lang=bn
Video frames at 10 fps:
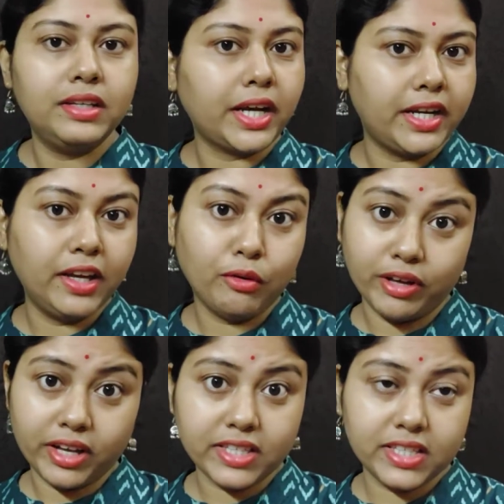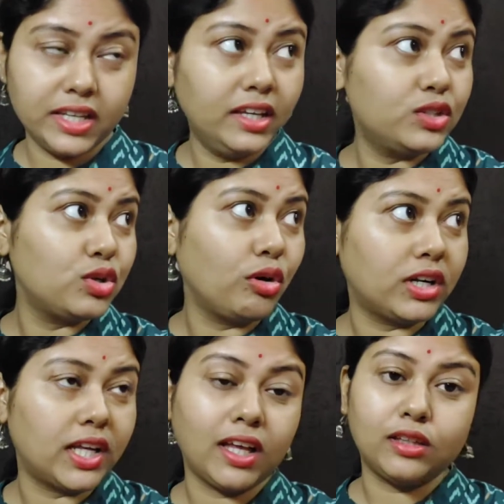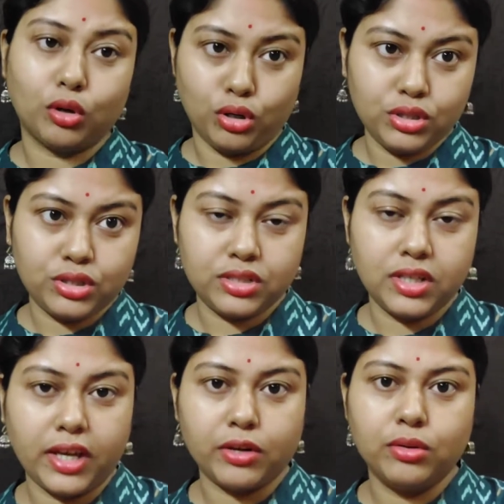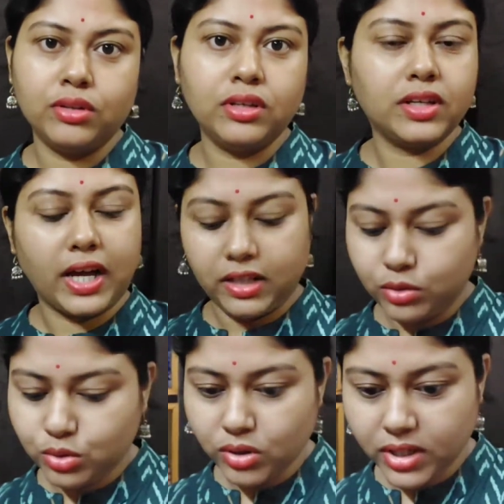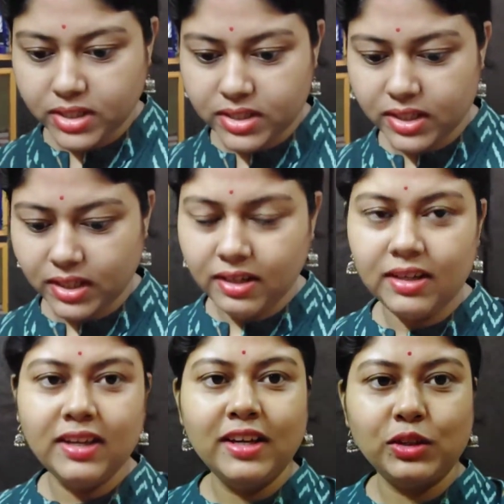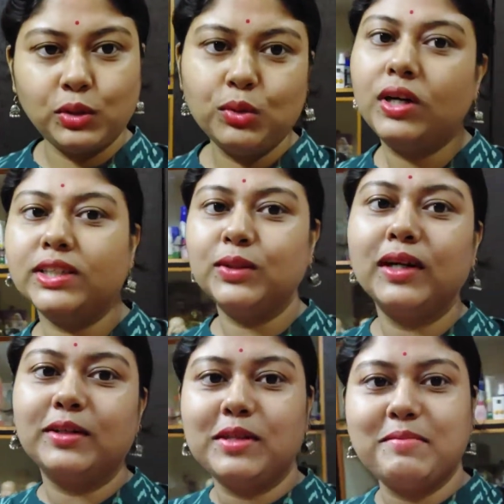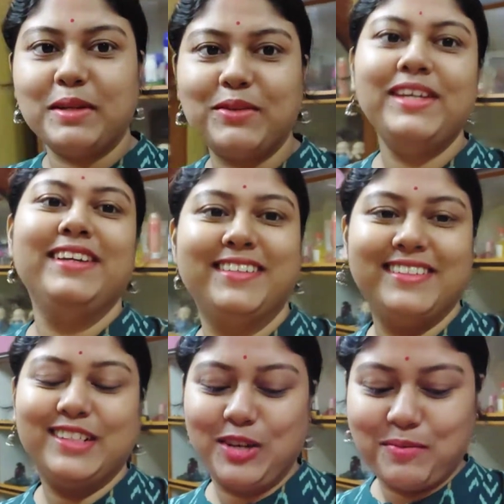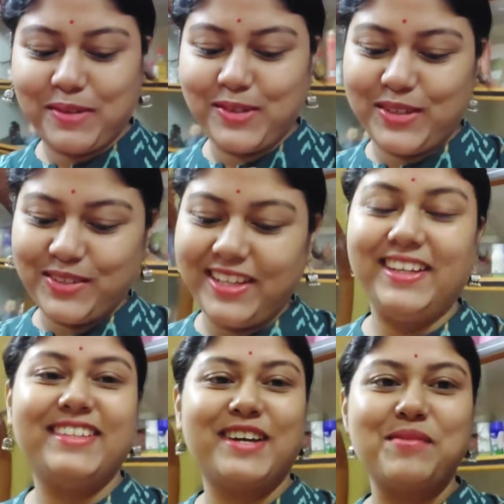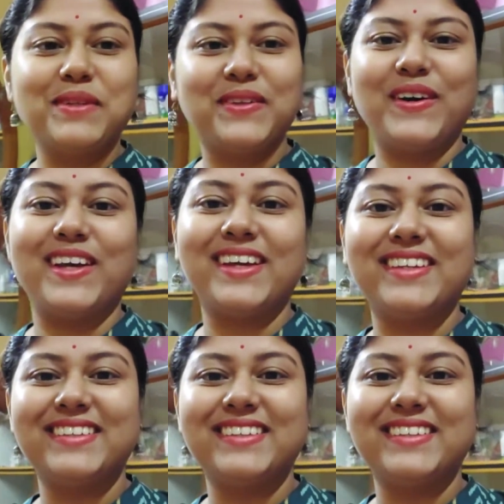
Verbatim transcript: রেডি হয়ে গেছি ছটা দশ এখন গাড়িও চলে এসছে তো দুগ্গা দুগ্গা করে বেরোই সব কিছু যেন ঠিকঠাক মতো হয়